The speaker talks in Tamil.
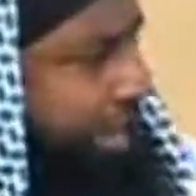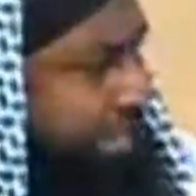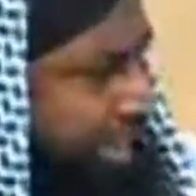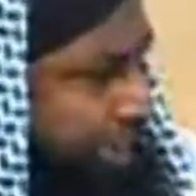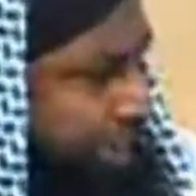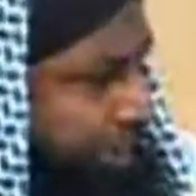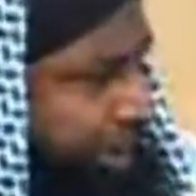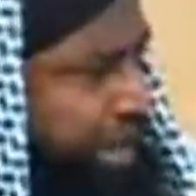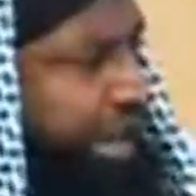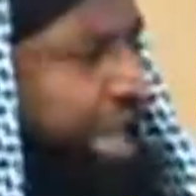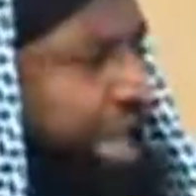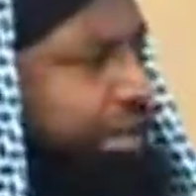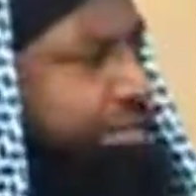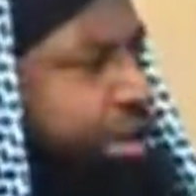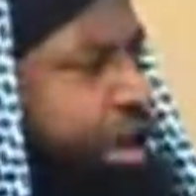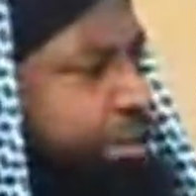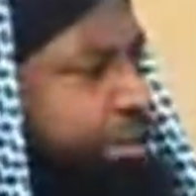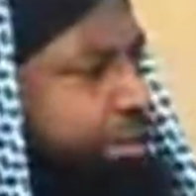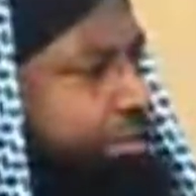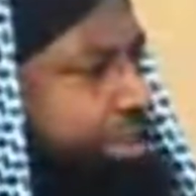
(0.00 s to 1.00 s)
அந்த பெண்ணை
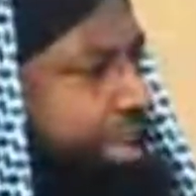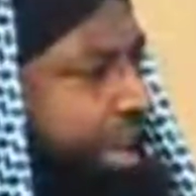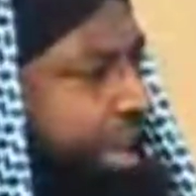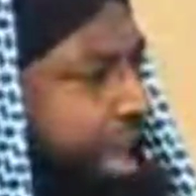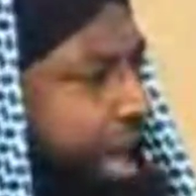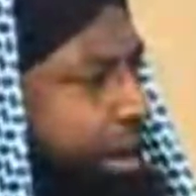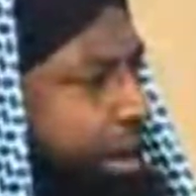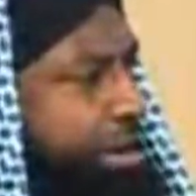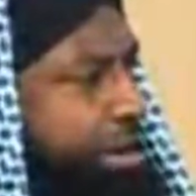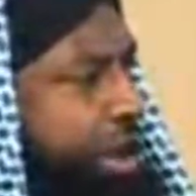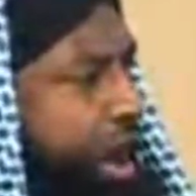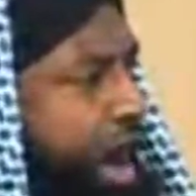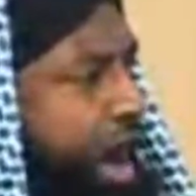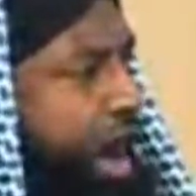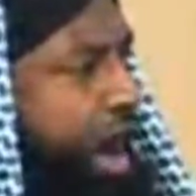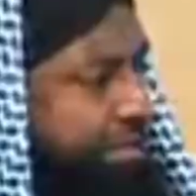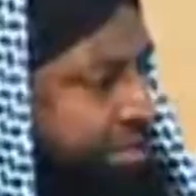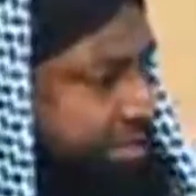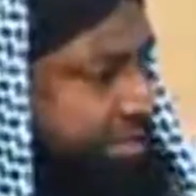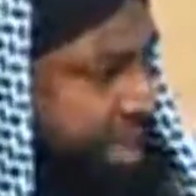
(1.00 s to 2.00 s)
அவர் அனுபவிக்கலாம்
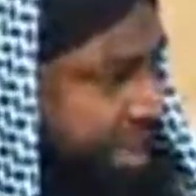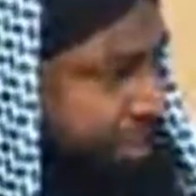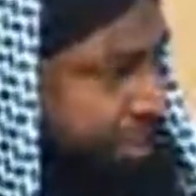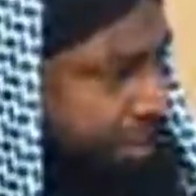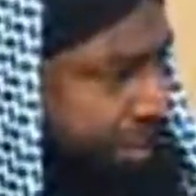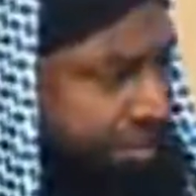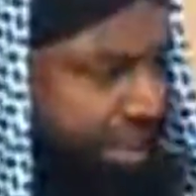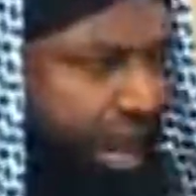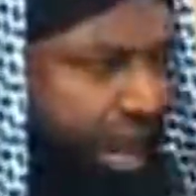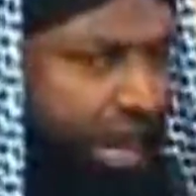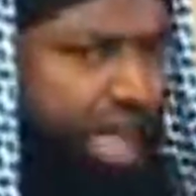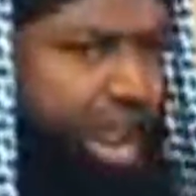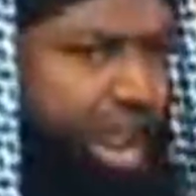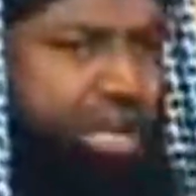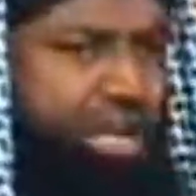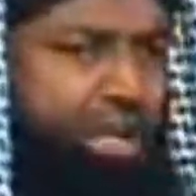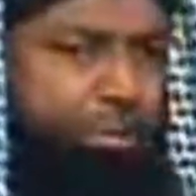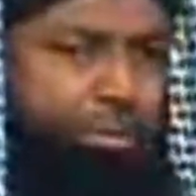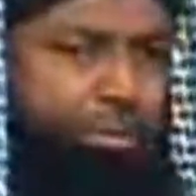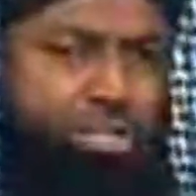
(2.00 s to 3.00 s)
அவருக்கு அங்கே மது
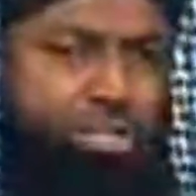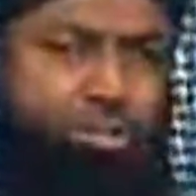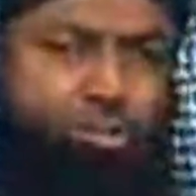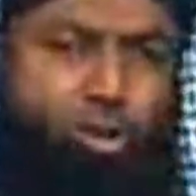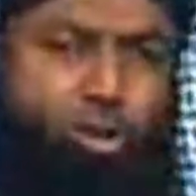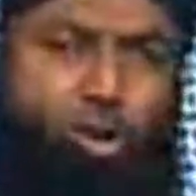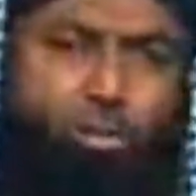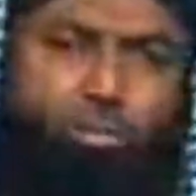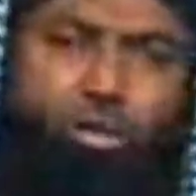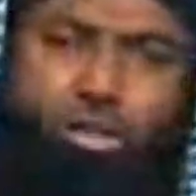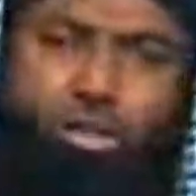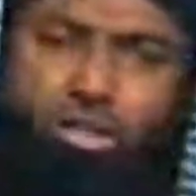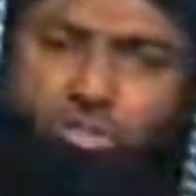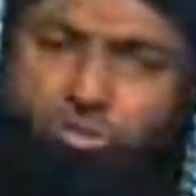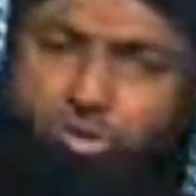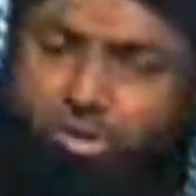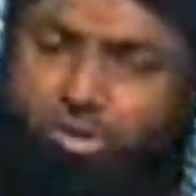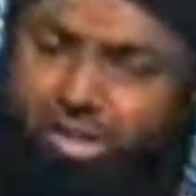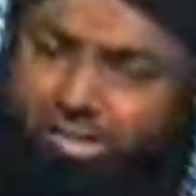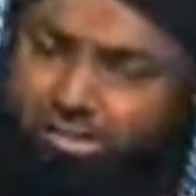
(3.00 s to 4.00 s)
ஹலாலாக்கப்பட்டிருக்கும்
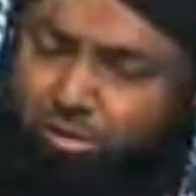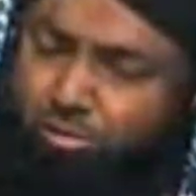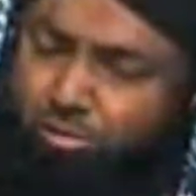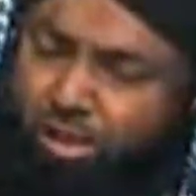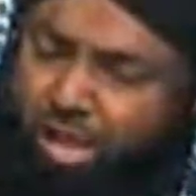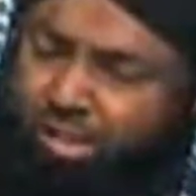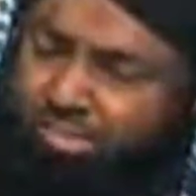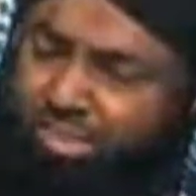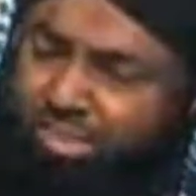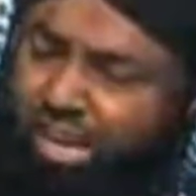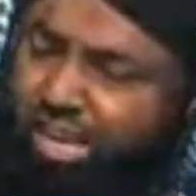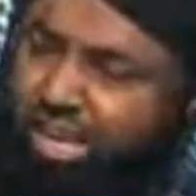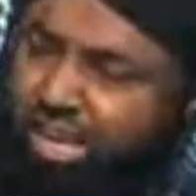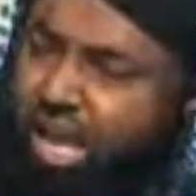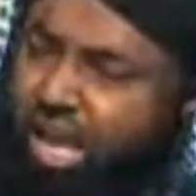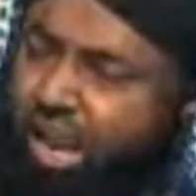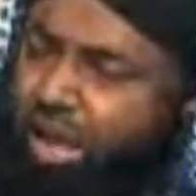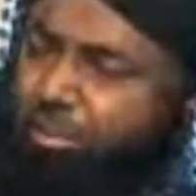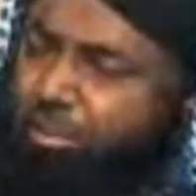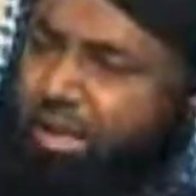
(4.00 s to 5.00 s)
சொர்க்கத்தை உலகத்திலே
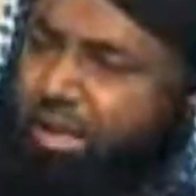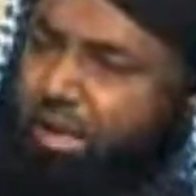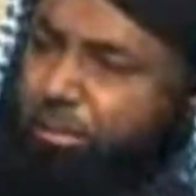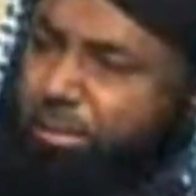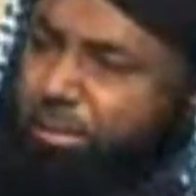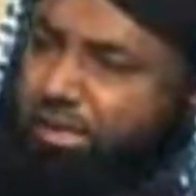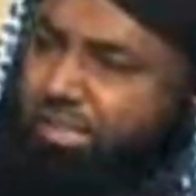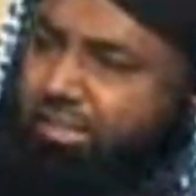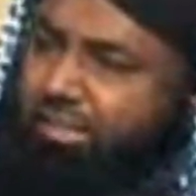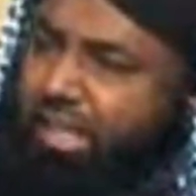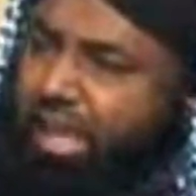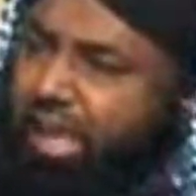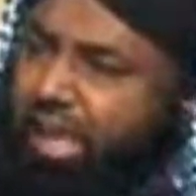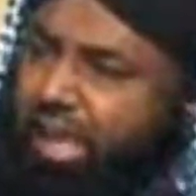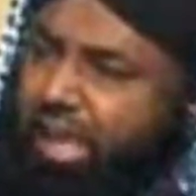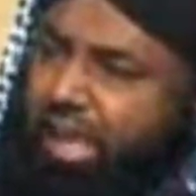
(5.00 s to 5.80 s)
ஹராமாக்கப்பட்டிருந்த